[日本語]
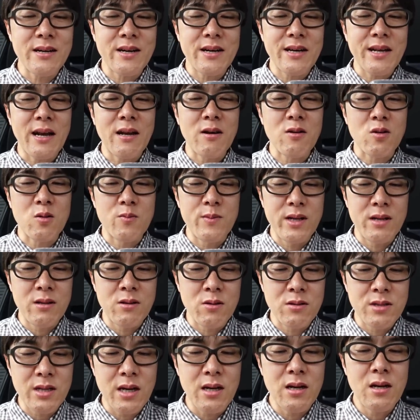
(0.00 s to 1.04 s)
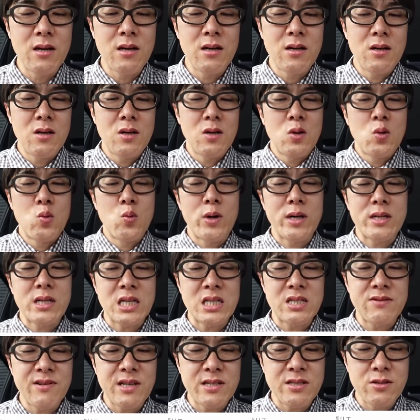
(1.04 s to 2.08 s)
んからのコメントで
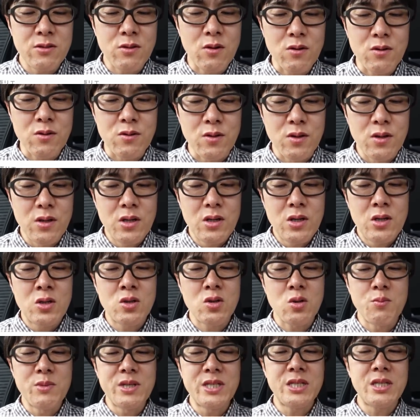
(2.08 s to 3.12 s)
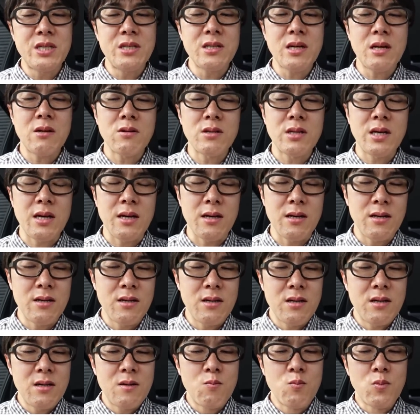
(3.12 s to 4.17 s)
私はすごく人見知りなので
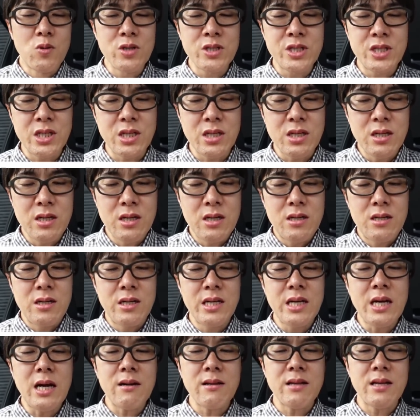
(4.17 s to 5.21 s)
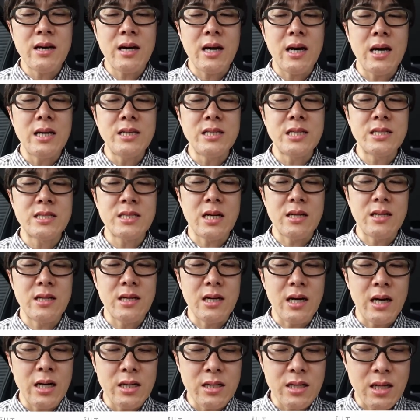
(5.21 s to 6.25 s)
もしリアルでハイジーさんに
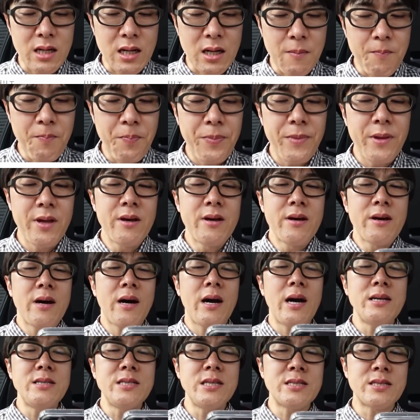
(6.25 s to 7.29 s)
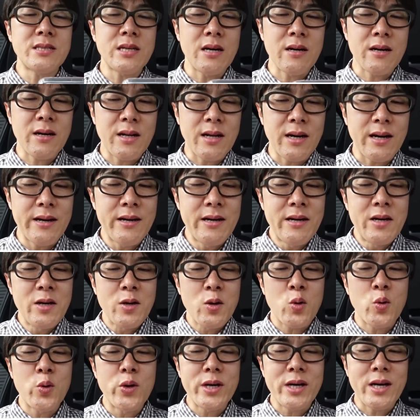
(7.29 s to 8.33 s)
会えたらハイジーさんから
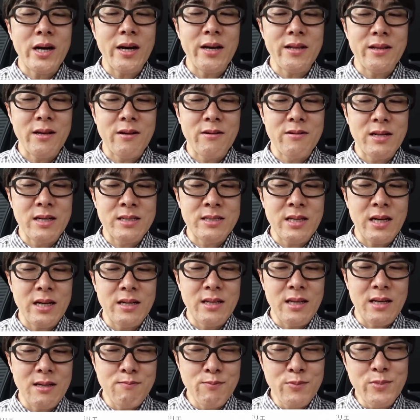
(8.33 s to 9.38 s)
声かけてくださいね